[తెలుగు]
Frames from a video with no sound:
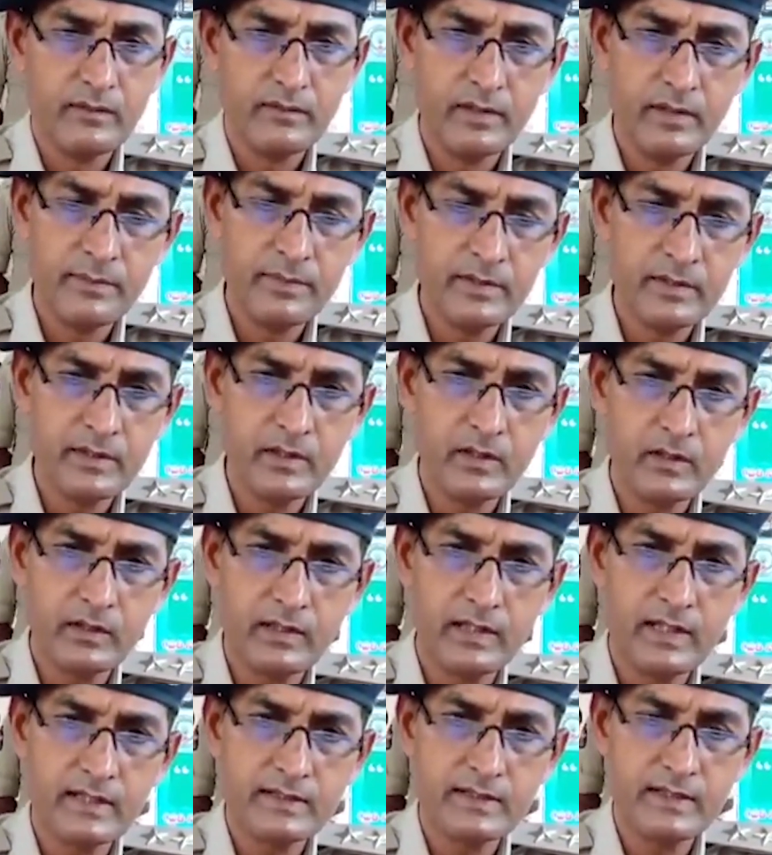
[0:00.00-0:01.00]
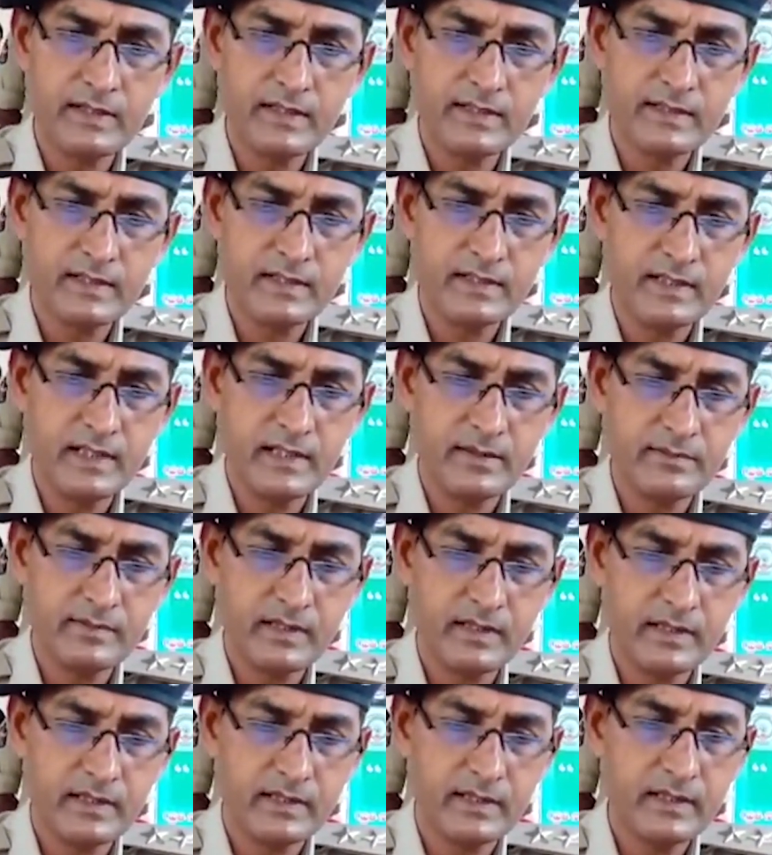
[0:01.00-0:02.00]
వీళ్ళ మీద కేసు రిజిస్టర్ చేయడం
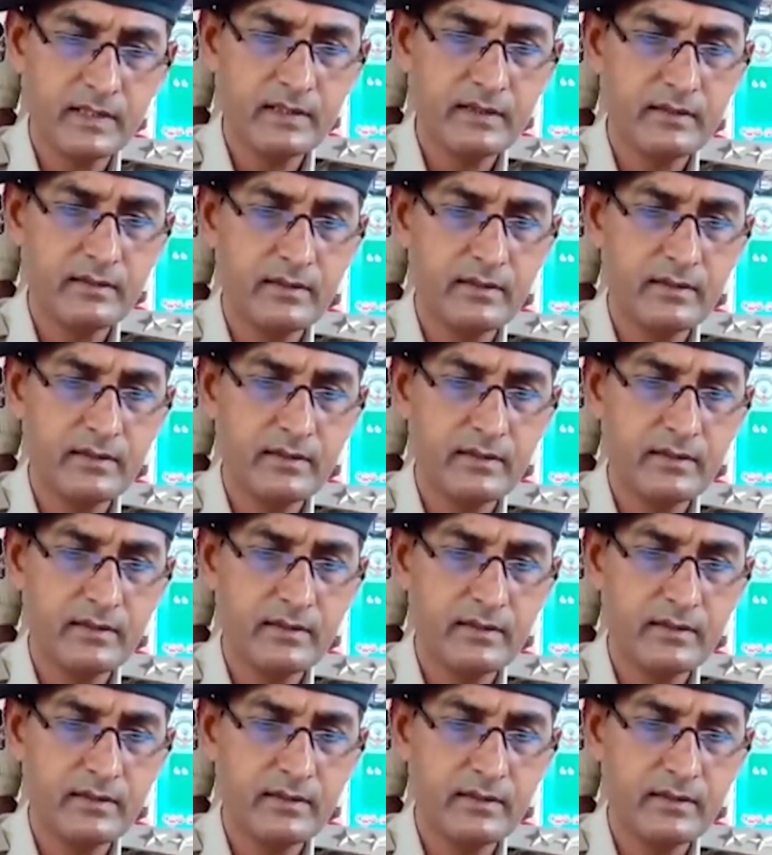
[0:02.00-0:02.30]
జరిగింది